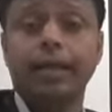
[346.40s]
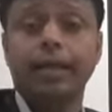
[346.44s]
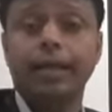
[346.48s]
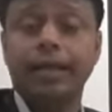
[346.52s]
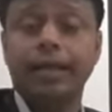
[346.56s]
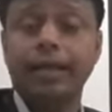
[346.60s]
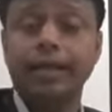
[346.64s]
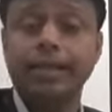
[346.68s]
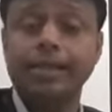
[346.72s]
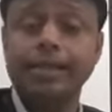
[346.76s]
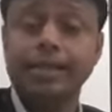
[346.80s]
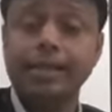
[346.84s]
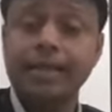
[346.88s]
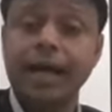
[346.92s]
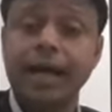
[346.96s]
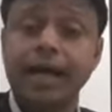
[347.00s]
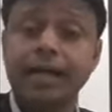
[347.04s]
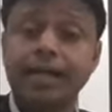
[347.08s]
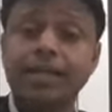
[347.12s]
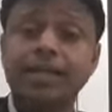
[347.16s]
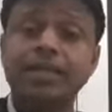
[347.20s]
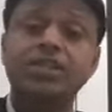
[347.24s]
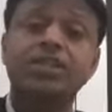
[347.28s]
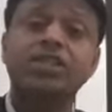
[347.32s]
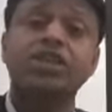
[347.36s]
इसका
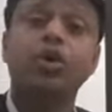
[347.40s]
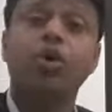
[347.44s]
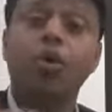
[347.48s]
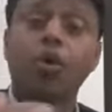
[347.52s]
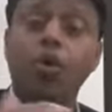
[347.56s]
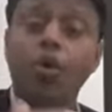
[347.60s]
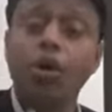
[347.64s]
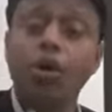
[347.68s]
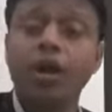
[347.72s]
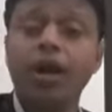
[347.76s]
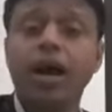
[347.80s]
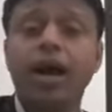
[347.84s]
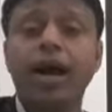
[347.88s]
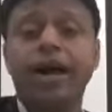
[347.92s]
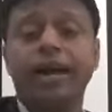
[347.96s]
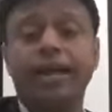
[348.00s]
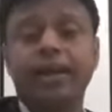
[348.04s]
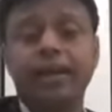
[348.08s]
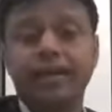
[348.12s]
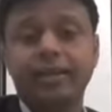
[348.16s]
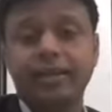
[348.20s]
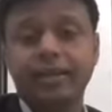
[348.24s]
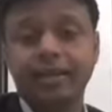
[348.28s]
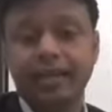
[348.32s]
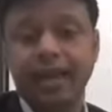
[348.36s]
नीचे और हायर
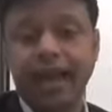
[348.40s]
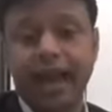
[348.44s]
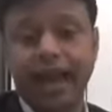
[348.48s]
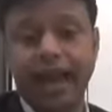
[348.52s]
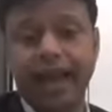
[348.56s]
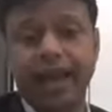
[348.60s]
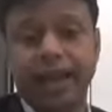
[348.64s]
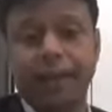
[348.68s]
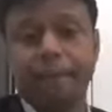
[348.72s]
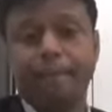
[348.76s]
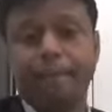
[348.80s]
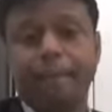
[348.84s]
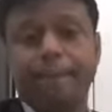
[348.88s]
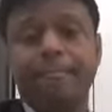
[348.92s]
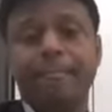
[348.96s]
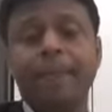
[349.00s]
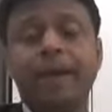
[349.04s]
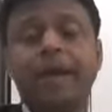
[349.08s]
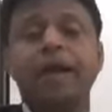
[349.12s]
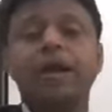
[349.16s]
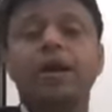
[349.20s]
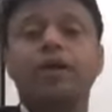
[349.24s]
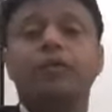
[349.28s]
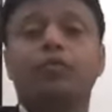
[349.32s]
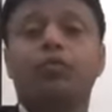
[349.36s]
है
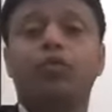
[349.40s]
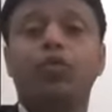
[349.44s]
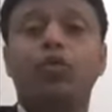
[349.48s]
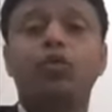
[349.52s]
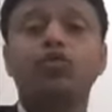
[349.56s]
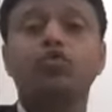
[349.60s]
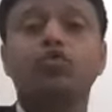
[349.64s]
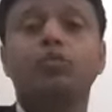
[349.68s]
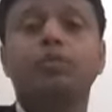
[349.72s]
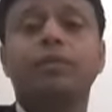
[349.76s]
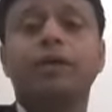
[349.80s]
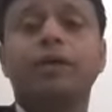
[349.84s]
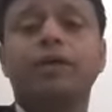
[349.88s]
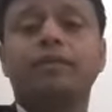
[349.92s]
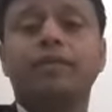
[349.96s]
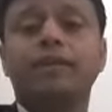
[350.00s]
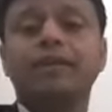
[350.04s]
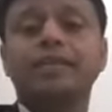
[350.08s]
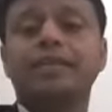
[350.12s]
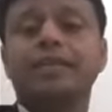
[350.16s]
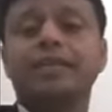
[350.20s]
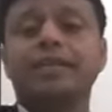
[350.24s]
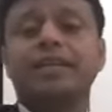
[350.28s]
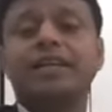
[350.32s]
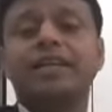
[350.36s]
फ्लोर
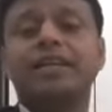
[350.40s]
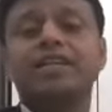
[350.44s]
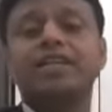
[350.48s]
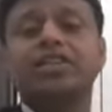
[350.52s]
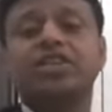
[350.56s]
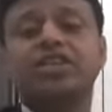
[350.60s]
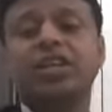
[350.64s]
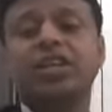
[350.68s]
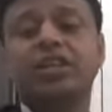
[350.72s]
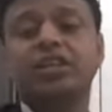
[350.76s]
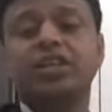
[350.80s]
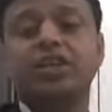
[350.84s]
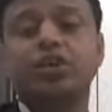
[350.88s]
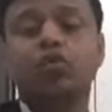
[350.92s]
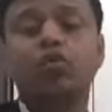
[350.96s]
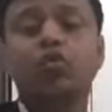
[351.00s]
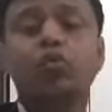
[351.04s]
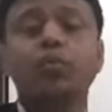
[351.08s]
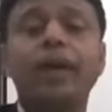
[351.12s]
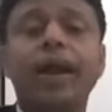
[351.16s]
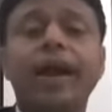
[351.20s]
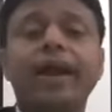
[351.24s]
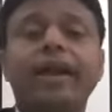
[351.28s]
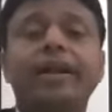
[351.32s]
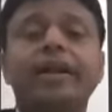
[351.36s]
सुपरवाइजर के नीचे रहते रूम
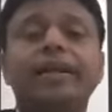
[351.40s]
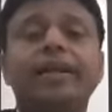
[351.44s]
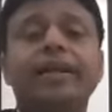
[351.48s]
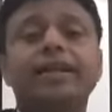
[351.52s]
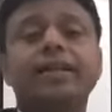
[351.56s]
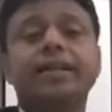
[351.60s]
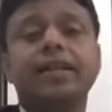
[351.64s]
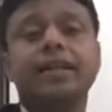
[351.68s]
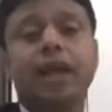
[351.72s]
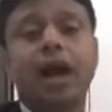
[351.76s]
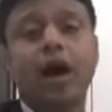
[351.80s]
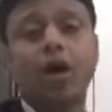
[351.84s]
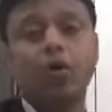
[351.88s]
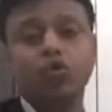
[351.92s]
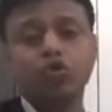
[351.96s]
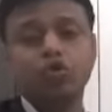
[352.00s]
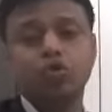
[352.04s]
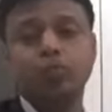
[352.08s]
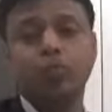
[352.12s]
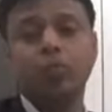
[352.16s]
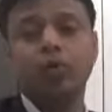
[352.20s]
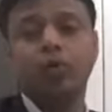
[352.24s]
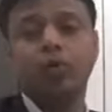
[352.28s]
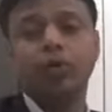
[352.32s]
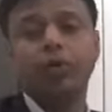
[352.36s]
अटेंडेंट एंड हाउस
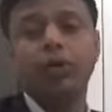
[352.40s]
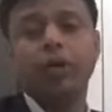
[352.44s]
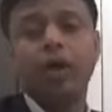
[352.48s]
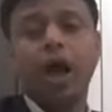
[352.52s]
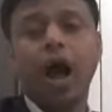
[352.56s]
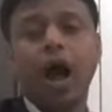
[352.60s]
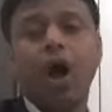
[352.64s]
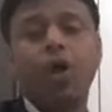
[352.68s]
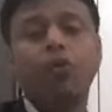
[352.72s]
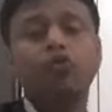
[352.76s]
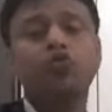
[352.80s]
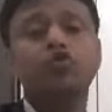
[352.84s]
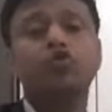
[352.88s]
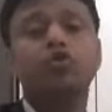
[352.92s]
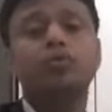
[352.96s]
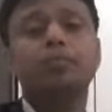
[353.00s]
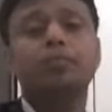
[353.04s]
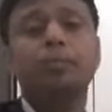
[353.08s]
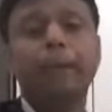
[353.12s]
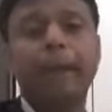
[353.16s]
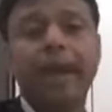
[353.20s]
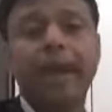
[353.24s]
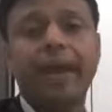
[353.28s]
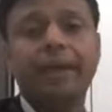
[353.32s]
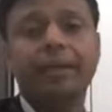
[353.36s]
बॉय हाउस
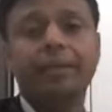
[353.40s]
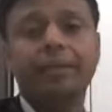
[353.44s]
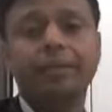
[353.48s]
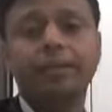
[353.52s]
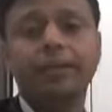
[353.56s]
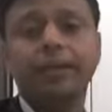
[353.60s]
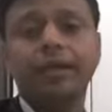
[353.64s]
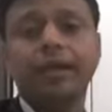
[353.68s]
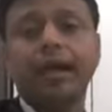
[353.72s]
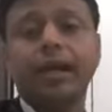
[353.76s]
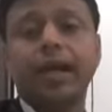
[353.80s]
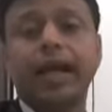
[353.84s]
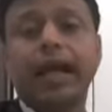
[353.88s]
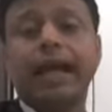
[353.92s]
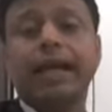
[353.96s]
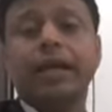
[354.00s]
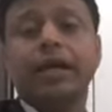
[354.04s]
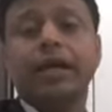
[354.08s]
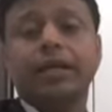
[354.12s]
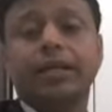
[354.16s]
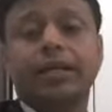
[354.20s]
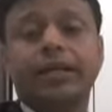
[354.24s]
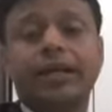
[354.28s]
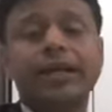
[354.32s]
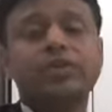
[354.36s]
मैन
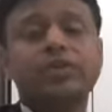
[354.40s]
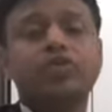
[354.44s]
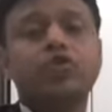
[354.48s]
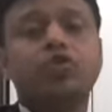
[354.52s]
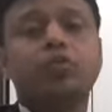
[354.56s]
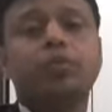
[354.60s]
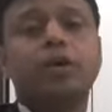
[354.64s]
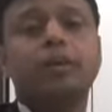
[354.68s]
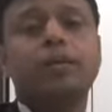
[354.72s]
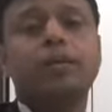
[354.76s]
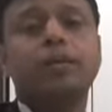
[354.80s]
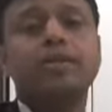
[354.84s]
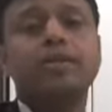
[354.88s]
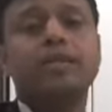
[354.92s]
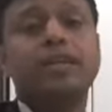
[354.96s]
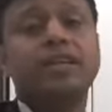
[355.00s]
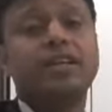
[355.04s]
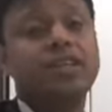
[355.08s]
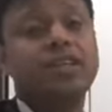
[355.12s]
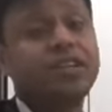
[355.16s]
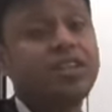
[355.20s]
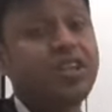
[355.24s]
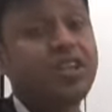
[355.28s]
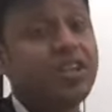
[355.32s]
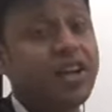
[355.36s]
डेस्क सुपरवाइजर के
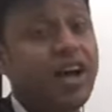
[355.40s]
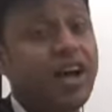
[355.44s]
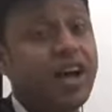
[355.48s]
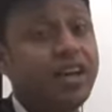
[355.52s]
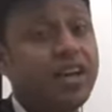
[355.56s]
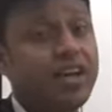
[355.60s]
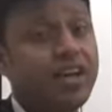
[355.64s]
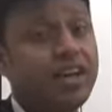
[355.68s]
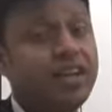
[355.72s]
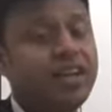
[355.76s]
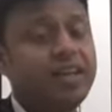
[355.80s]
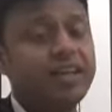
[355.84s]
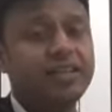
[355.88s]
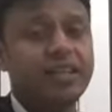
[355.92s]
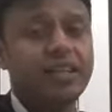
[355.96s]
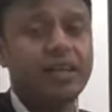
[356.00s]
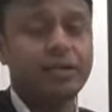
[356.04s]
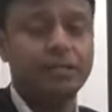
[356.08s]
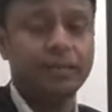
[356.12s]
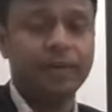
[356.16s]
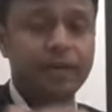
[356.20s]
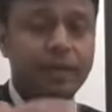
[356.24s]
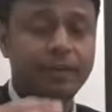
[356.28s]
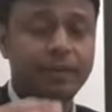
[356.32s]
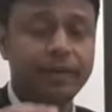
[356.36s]
नीचे रनर रहते हैं
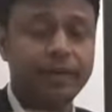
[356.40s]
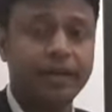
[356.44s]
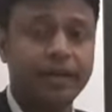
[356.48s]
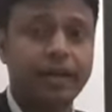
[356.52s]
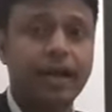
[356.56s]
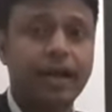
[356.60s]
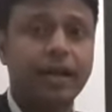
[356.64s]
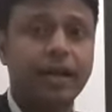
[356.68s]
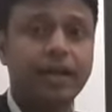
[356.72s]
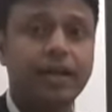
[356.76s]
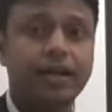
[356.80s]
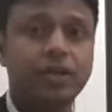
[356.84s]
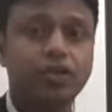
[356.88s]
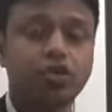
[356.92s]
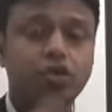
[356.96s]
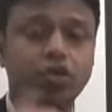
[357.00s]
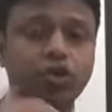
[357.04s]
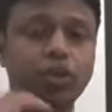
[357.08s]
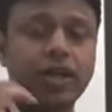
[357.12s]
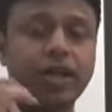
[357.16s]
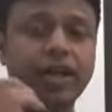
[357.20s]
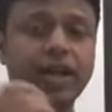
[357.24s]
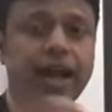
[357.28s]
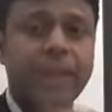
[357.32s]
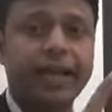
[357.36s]
मतलब एक रनर जो होता
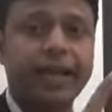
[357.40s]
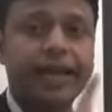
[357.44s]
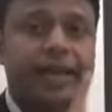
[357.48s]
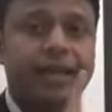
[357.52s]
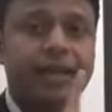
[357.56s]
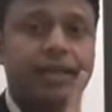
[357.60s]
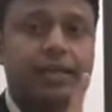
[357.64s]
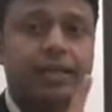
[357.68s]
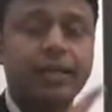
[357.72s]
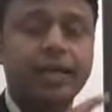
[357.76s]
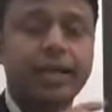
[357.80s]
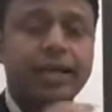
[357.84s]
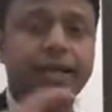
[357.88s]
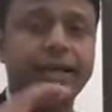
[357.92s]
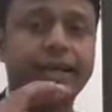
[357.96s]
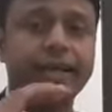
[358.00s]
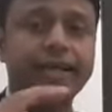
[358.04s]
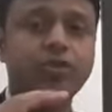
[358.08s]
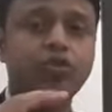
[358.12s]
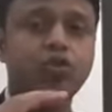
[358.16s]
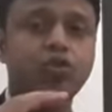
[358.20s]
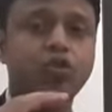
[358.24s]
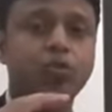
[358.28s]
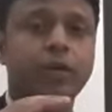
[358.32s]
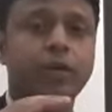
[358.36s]
है रनिंग डेस्क
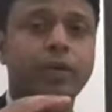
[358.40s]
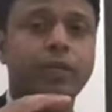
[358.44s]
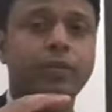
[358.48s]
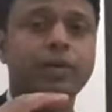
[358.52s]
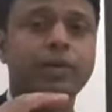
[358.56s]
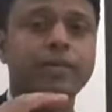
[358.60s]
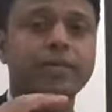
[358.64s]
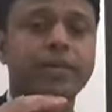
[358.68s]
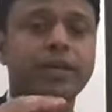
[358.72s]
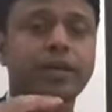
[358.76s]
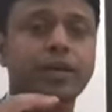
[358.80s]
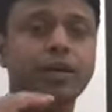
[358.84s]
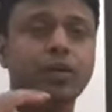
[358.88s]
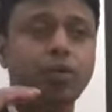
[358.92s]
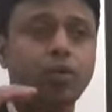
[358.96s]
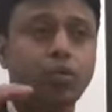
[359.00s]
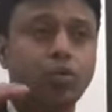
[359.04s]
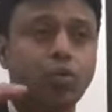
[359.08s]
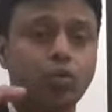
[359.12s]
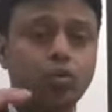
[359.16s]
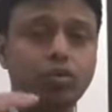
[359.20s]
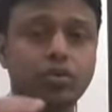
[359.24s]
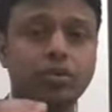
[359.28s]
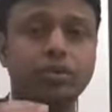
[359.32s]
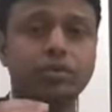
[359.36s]
सुपरवाइजर
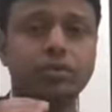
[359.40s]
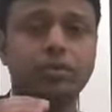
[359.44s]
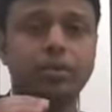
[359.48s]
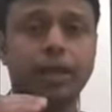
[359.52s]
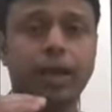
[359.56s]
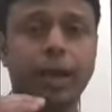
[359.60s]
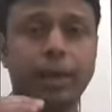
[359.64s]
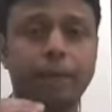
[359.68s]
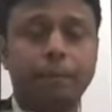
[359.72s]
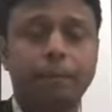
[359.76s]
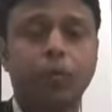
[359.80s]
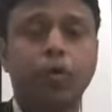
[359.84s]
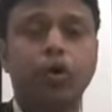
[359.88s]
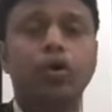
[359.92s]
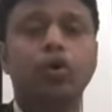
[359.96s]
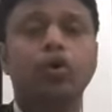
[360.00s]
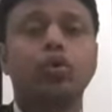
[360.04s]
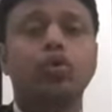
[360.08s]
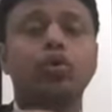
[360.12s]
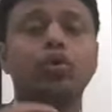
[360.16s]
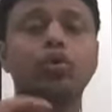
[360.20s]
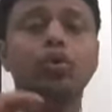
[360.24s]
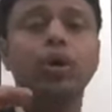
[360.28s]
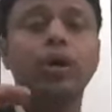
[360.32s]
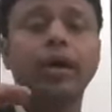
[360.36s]
उस एम्प्लॉय को
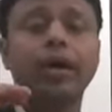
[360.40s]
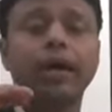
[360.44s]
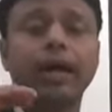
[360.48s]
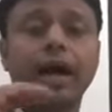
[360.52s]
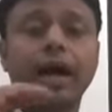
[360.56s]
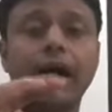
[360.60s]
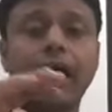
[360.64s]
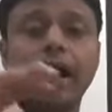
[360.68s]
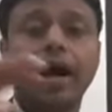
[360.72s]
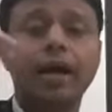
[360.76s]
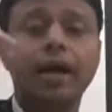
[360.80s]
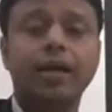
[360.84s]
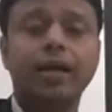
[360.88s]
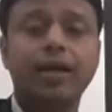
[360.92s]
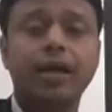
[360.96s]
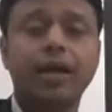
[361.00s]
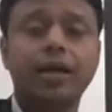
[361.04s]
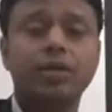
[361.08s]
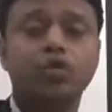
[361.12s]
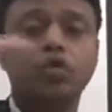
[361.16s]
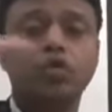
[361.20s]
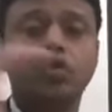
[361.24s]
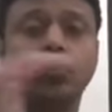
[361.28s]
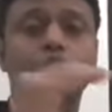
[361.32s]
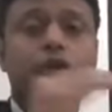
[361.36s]
कहाँ क्या
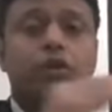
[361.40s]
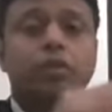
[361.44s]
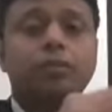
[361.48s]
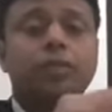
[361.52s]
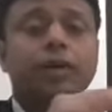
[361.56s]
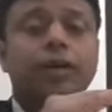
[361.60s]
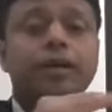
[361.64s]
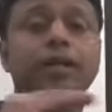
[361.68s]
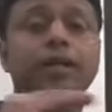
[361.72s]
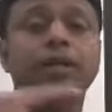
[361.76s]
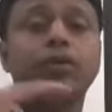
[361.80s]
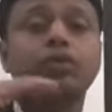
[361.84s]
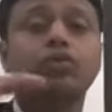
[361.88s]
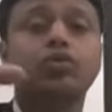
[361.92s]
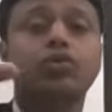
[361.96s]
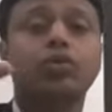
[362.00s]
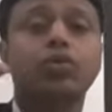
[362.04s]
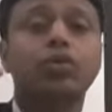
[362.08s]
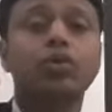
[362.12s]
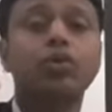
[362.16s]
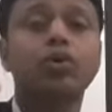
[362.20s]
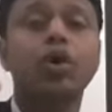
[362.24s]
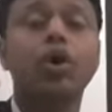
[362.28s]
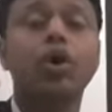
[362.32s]
जरूरत पड़ता है उसको